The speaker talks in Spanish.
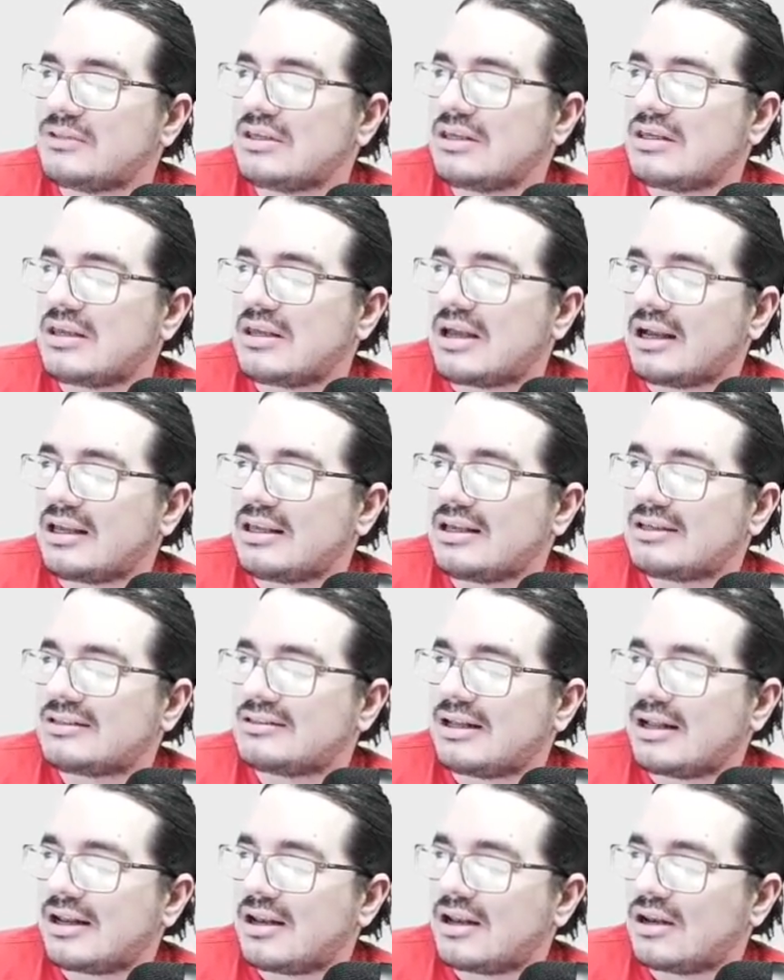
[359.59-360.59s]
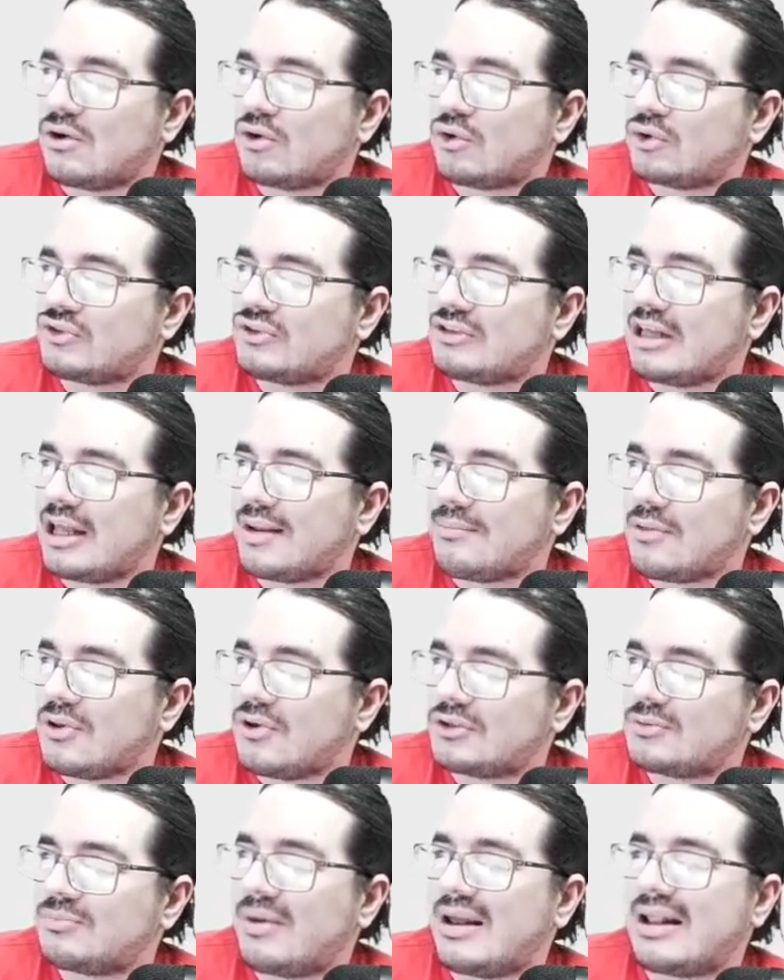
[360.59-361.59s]
y aquí están los
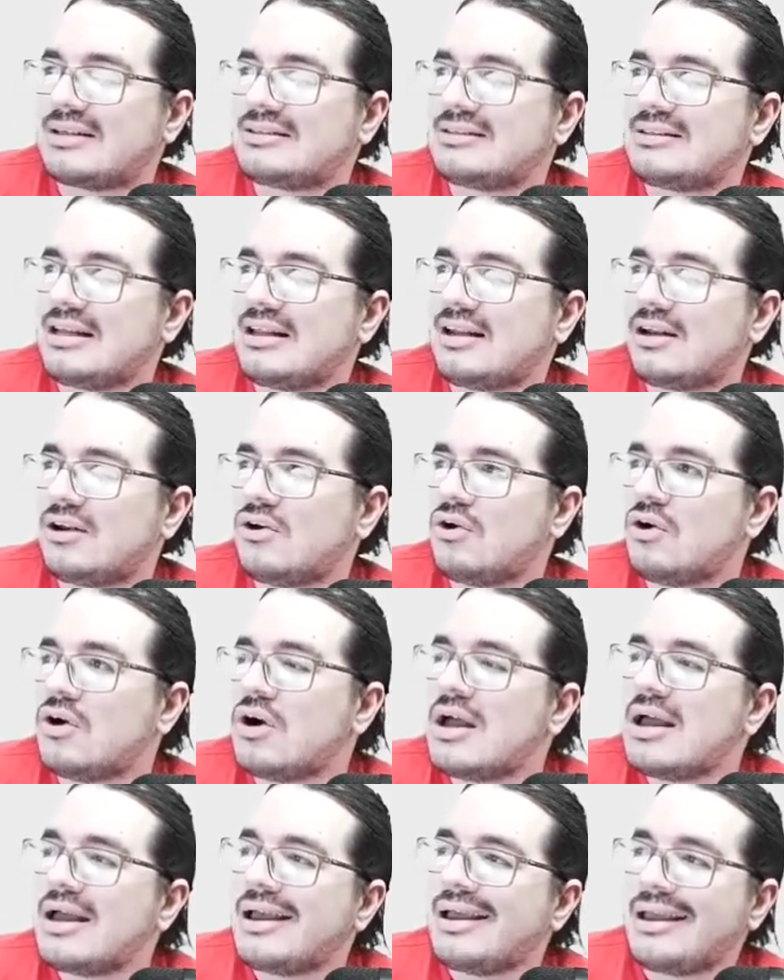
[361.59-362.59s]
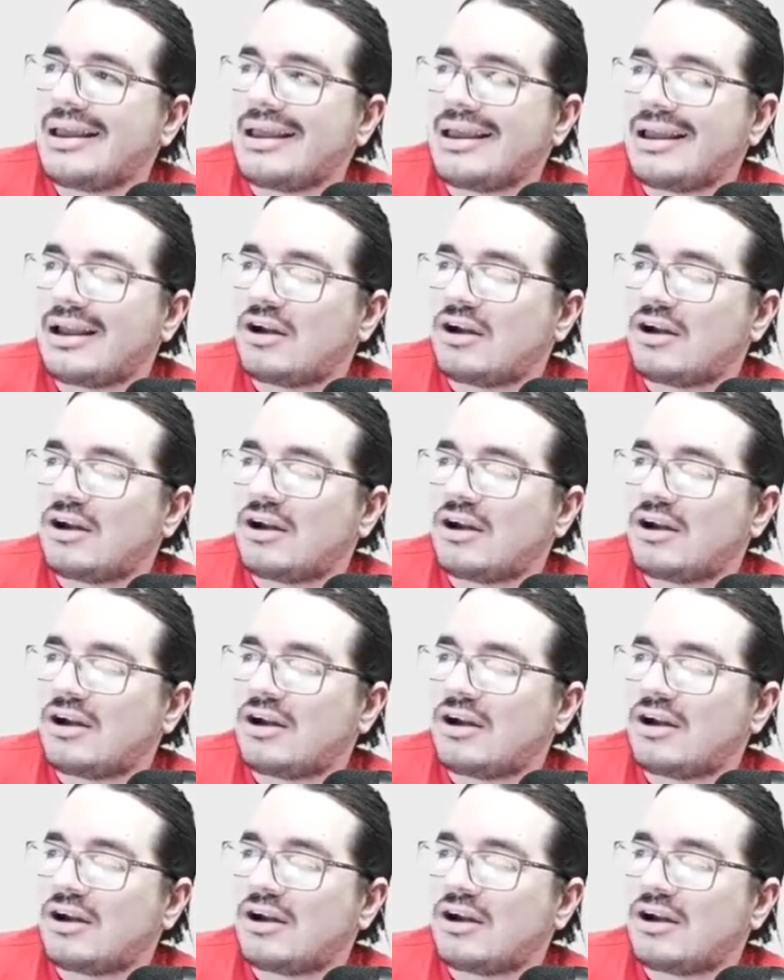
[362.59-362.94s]
términos para hacerlo. Eh,